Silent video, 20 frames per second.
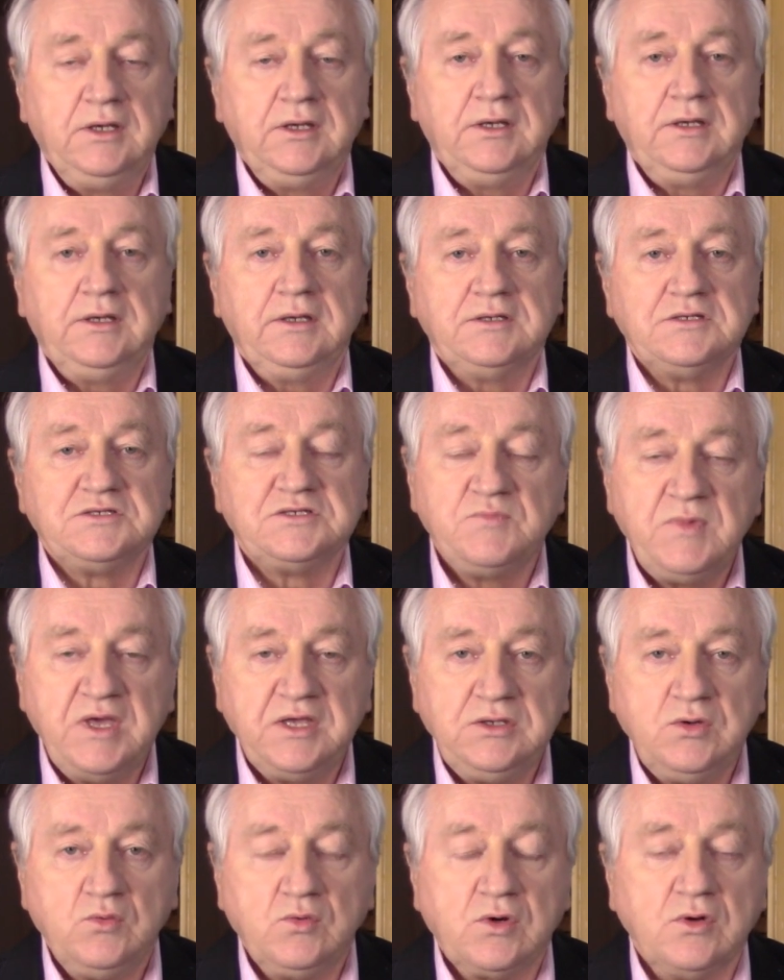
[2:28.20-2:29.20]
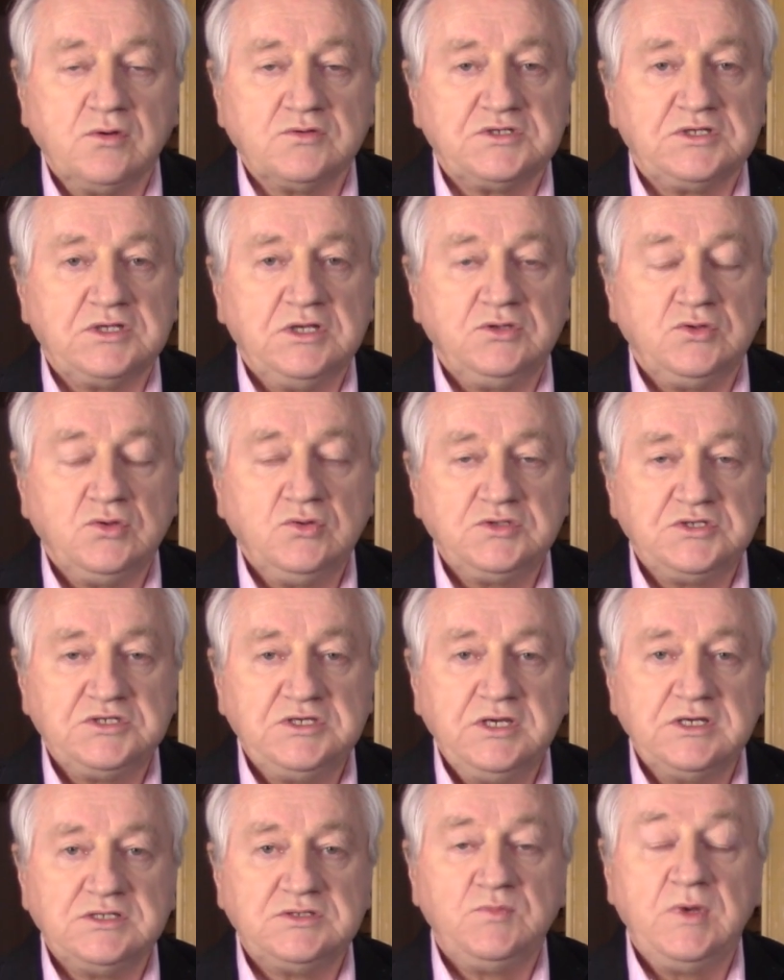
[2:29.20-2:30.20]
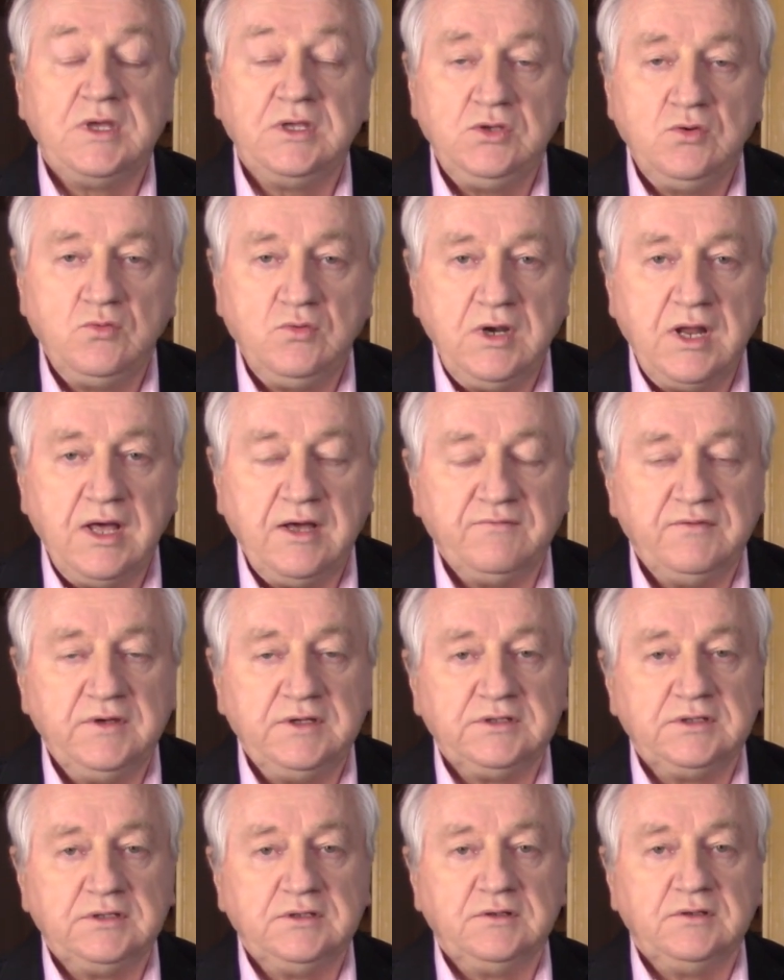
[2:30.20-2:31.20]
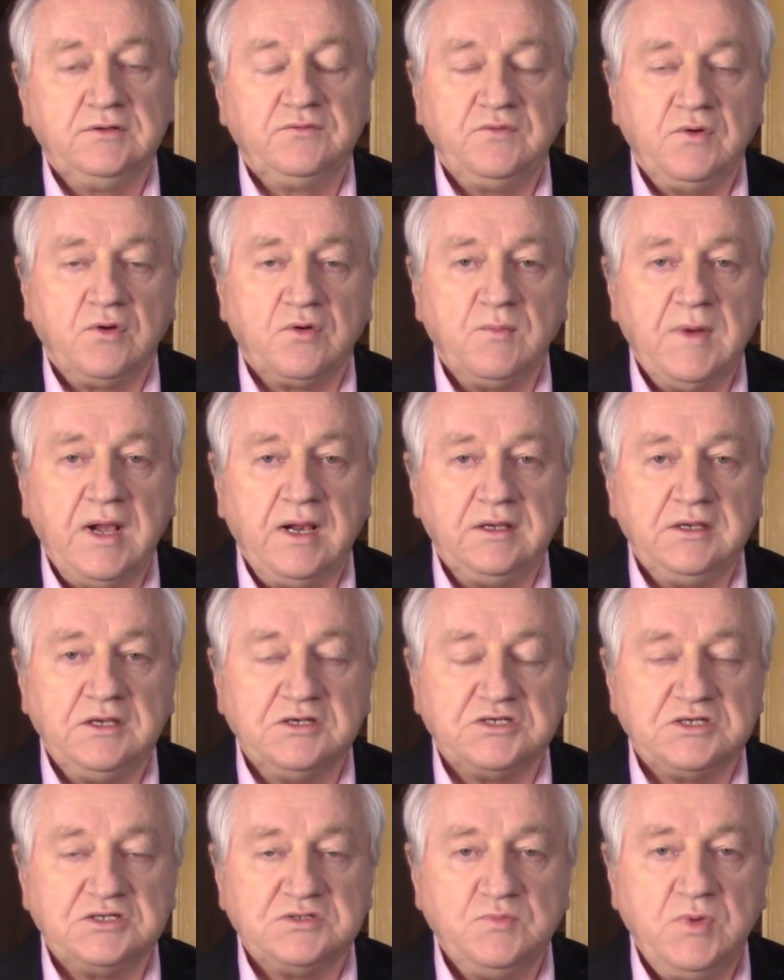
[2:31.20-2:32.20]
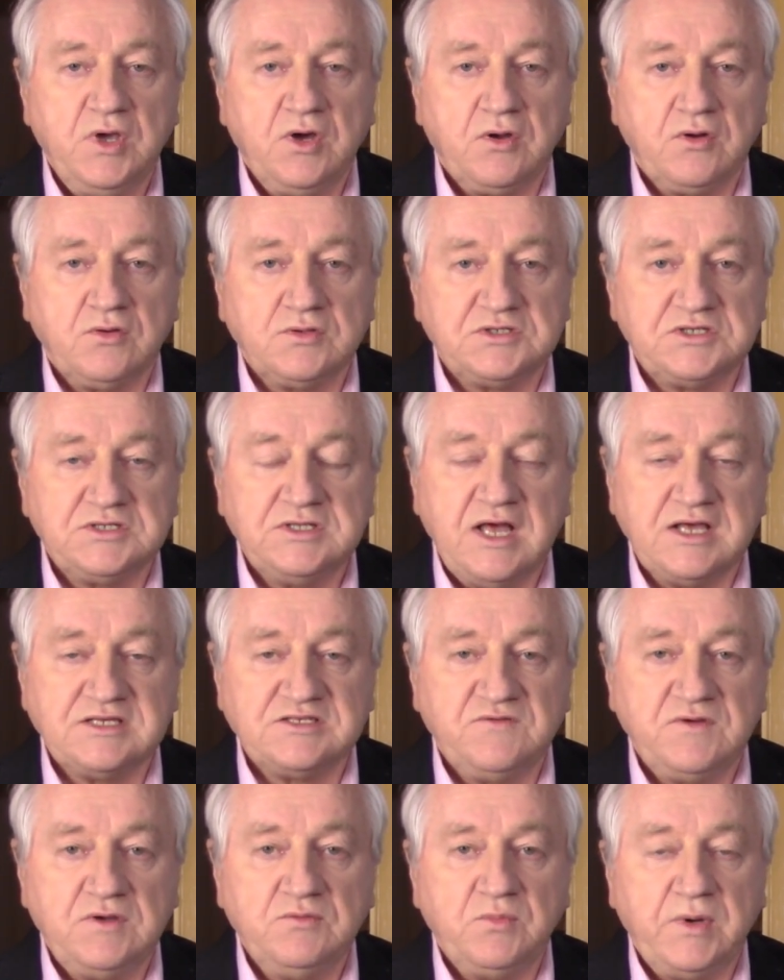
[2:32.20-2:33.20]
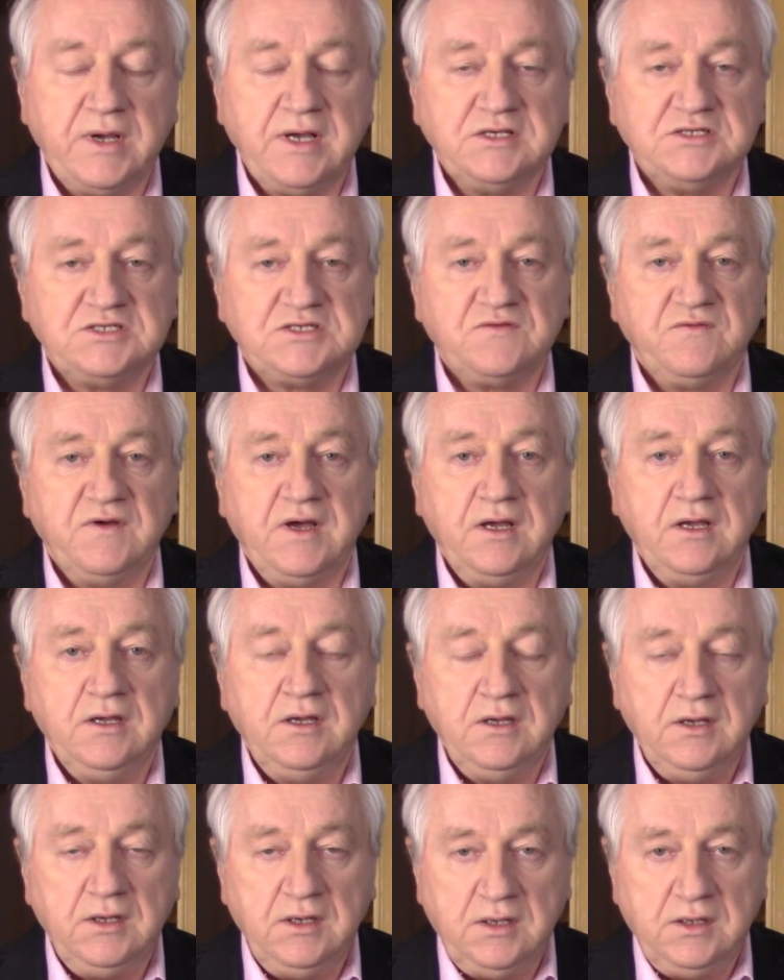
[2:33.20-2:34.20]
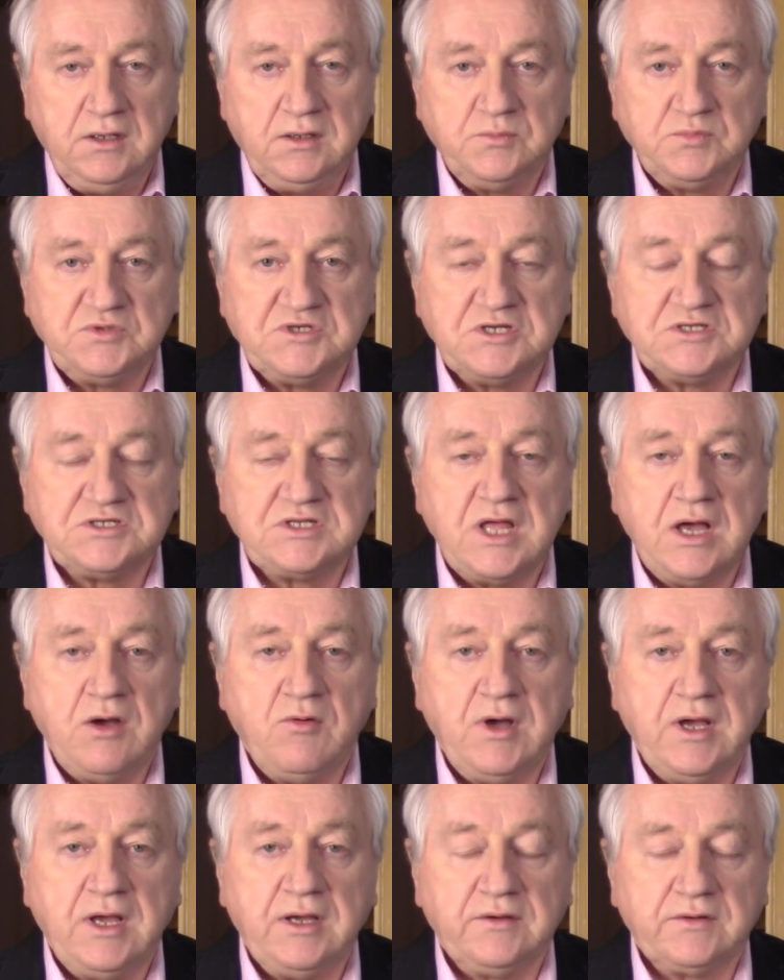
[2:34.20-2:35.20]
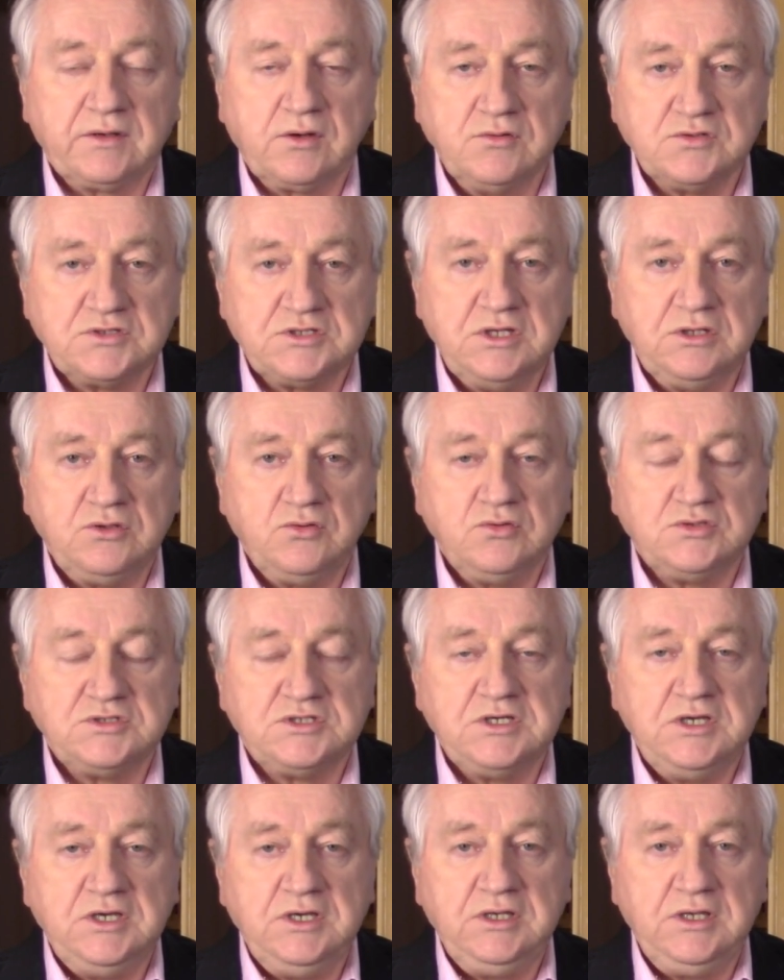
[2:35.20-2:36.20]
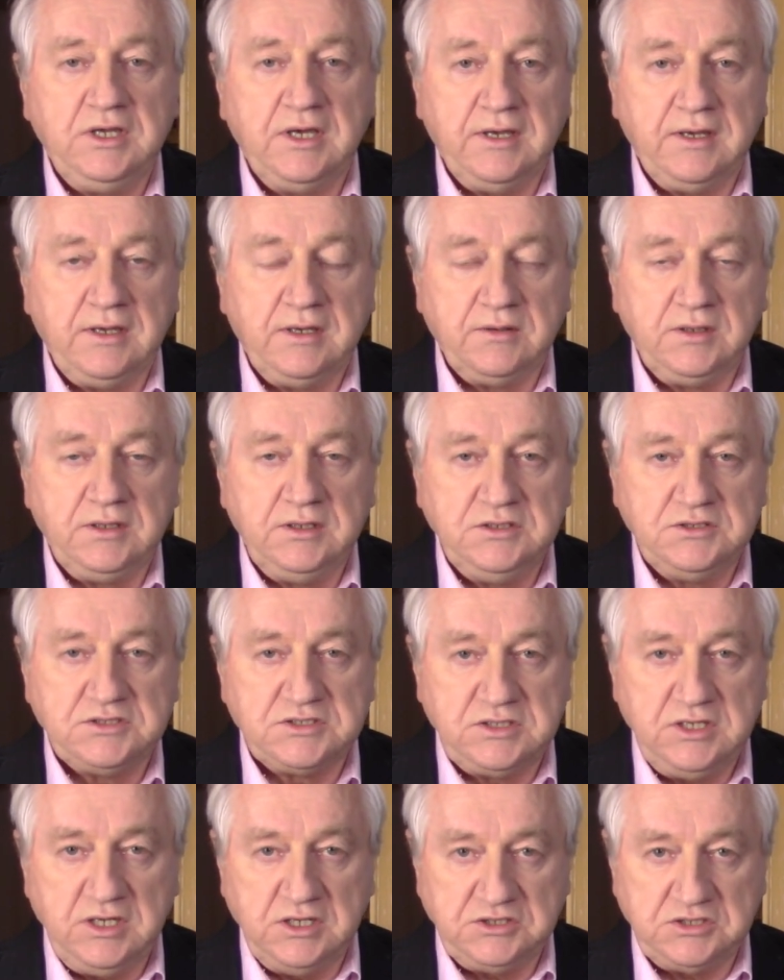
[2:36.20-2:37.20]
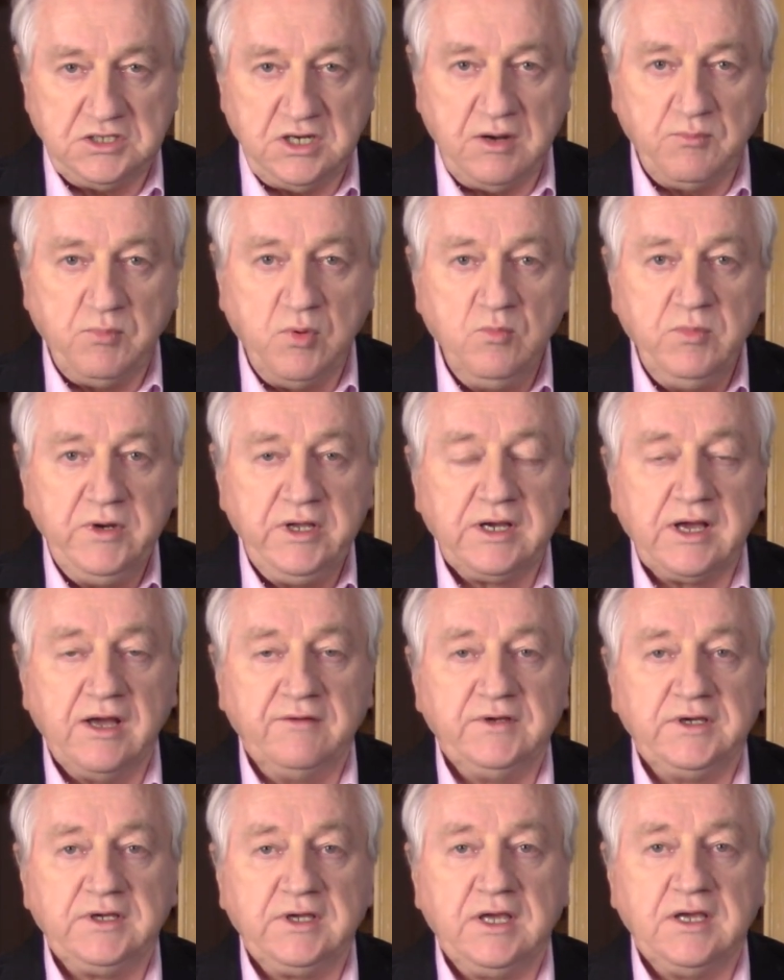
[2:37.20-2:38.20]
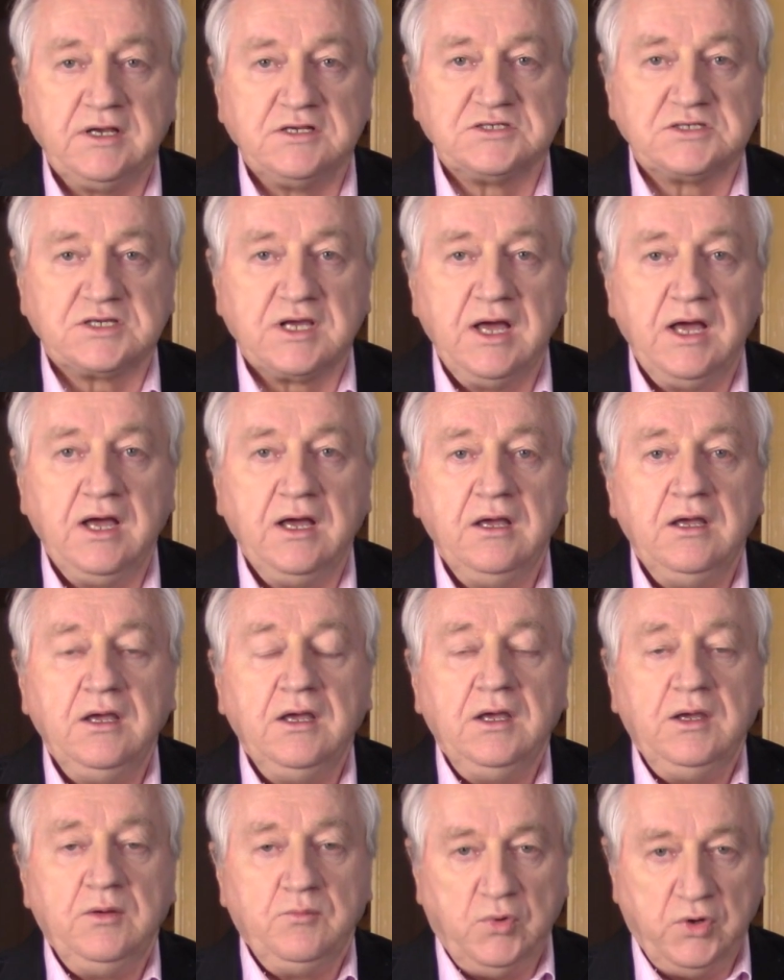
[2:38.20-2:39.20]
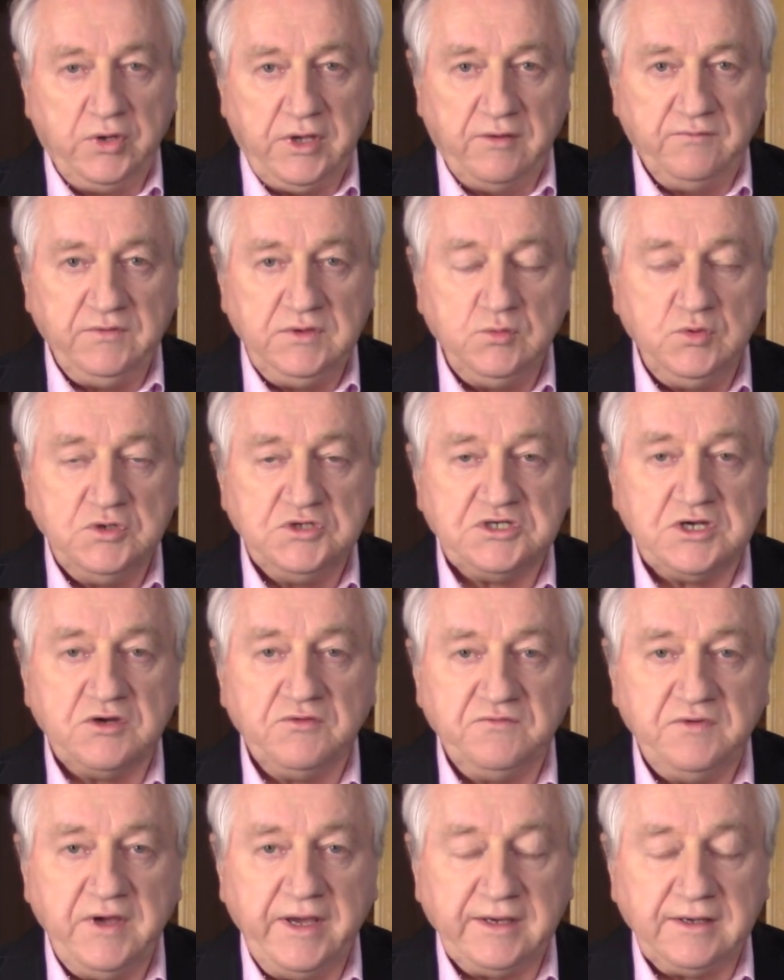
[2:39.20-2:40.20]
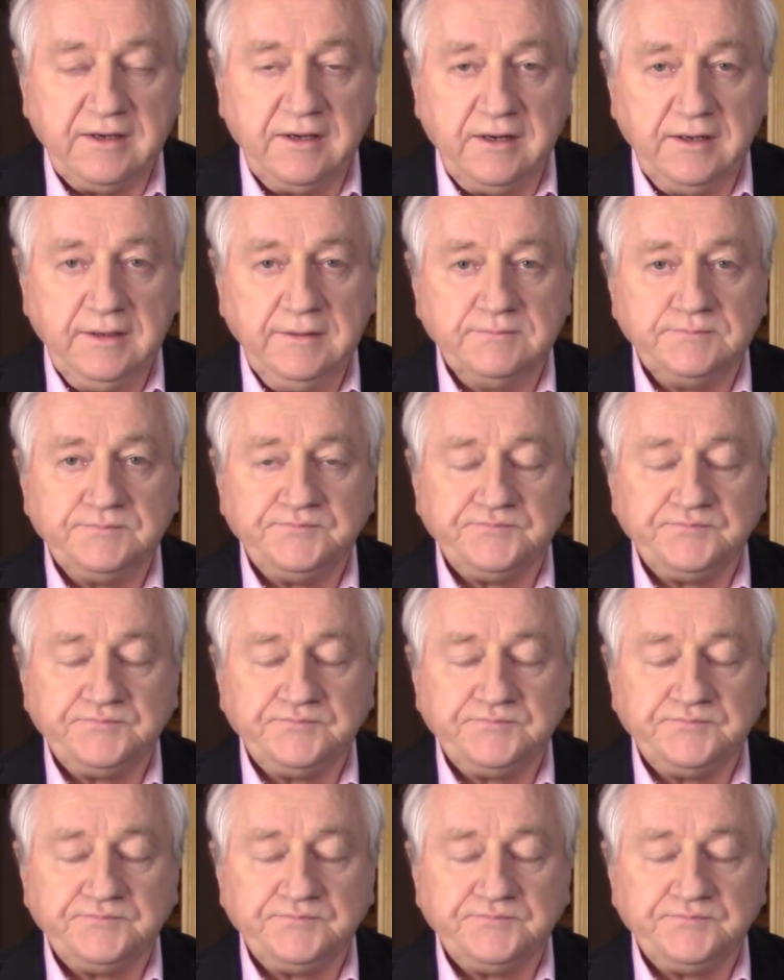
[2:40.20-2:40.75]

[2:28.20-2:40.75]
E, zmienił konstytucję, zmienił nawet e, formalnie rzecz biorąc nazwę państwa. Przestała konstytucyjnie e, istnieć Republika Węgierska, pojawiły się Węgry.